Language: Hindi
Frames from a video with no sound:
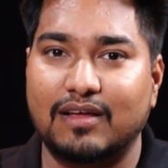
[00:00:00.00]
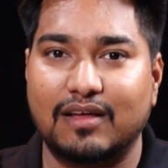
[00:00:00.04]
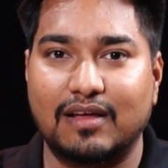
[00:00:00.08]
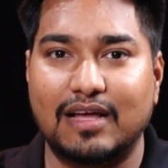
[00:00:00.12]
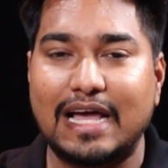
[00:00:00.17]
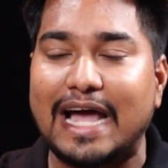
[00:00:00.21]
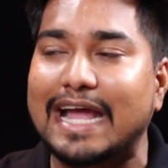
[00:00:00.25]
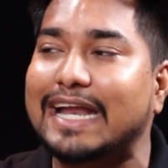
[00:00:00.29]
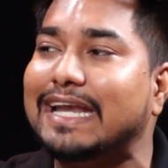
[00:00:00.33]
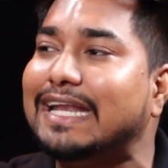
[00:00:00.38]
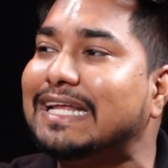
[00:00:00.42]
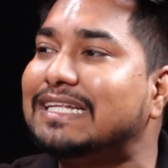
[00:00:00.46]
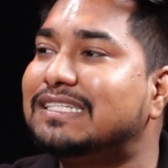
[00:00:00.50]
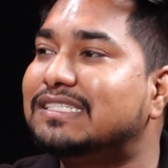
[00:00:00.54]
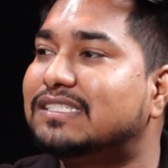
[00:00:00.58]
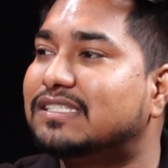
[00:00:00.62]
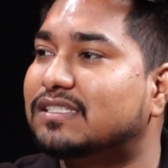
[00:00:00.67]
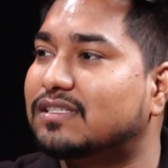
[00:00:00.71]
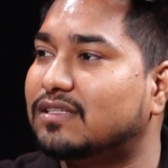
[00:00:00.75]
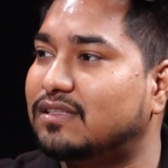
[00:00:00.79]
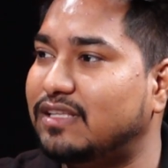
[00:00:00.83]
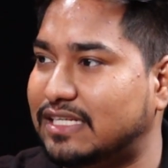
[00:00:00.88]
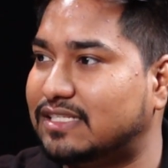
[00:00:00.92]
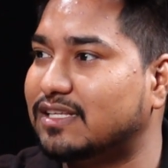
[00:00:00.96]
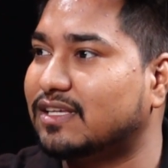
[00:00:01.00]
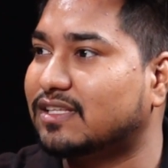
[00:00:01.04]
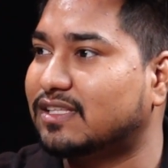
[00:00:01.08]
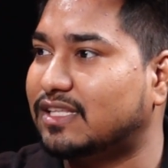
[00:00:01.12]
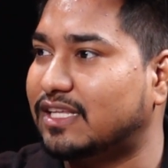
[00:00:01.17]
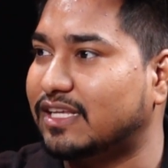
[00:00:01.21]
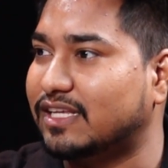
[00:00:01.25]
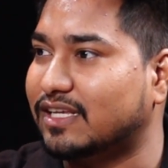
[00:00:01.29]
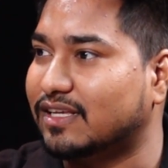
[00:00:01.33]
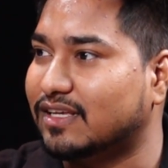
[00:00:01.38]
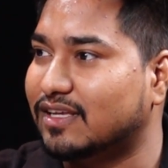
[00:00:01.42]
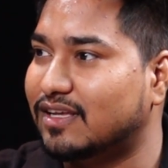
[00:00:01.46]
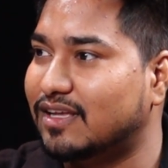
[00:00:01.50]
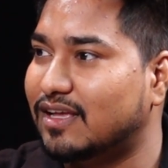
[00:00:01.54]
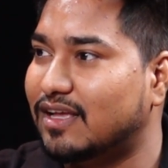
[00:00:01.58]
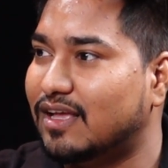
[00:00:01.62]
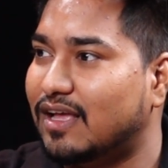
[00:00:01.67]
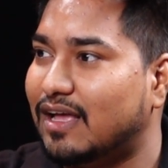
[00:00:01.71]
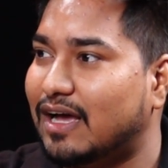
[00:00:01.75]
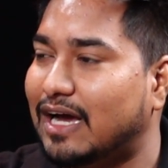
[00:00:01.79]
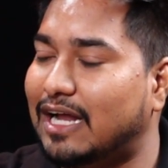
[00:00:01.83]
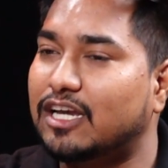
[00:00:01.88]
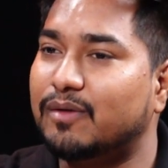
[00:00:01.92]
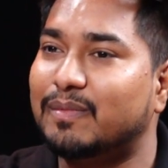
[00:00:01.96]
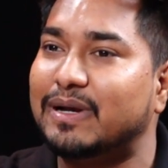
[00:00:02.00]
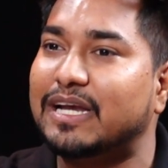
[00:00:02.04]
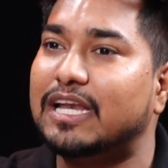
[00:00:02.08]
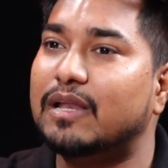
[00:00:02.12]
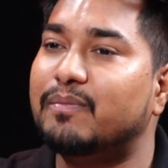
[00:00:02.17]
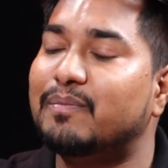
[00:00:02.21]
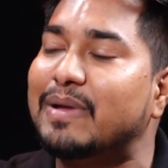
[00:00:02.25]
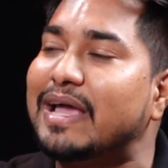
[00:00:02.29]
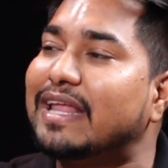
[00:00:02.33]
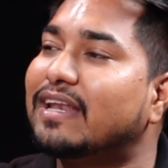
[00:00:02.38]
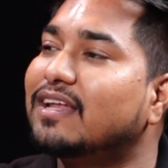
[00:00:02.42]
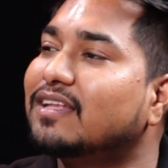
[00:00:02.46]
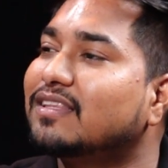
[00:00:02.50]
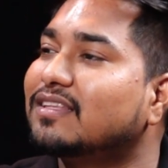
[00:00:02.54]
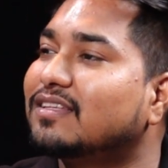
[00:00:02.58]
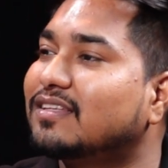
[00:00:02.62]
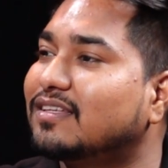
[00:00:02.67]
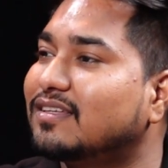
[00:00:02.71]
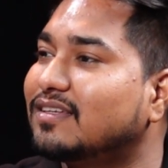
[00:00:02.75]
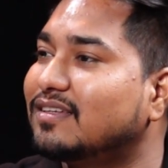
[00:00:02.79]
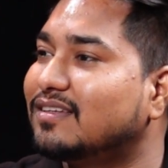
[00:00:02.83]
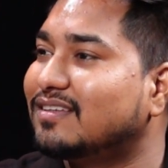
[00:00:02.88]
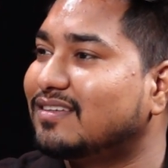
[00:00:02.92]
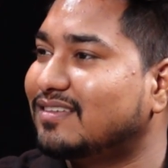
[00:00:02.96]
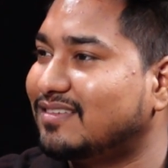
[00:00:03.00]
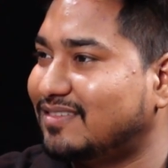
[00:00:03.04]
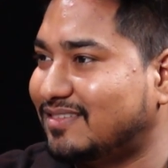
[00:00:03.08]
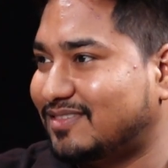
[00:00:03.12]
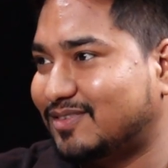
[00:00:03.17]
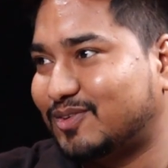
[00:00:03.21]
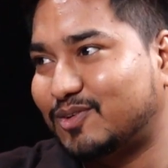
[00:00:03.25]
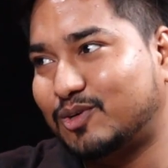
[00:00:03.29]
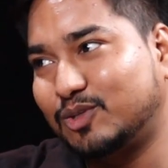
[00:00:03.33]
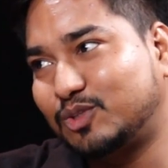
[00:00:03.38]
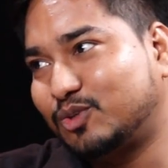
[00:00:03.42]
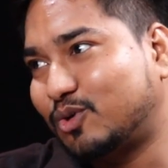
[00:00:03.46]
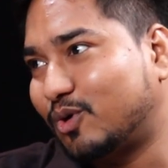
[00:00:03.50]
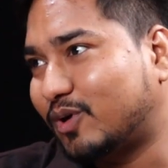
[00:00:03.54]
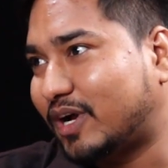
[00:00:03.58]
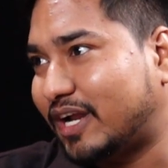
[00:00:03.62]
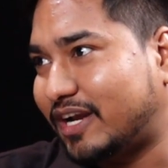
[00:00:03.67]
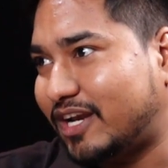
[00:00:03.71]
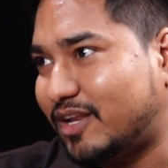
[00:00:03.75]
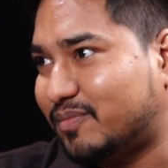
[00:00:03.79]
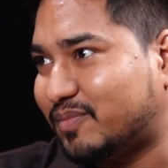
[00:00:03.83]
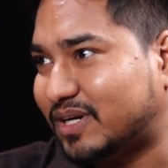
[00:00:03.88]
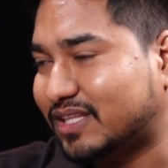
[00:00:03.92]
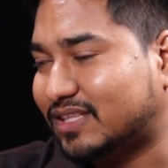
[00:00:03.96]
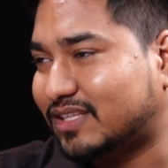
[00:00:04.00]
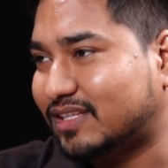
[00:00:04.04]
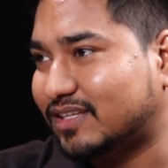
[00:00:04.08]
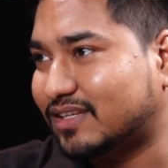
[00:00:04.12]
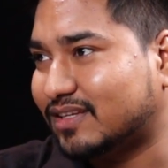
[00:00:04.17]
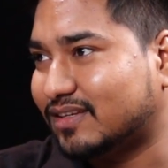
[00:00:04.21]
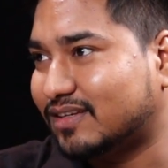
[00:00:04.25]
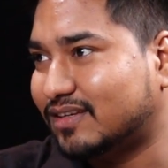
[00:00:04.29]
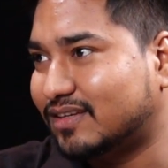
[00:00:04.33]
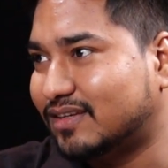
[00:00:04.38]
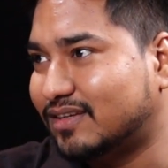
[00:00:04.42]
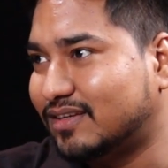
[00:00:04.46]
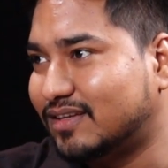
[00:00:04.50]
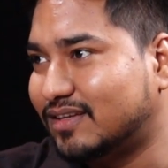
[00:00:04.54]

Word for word: गाइडेंस दे सकते हैं अल्टीमेटली मेहनत खुद को खुद को करनी पड़ती है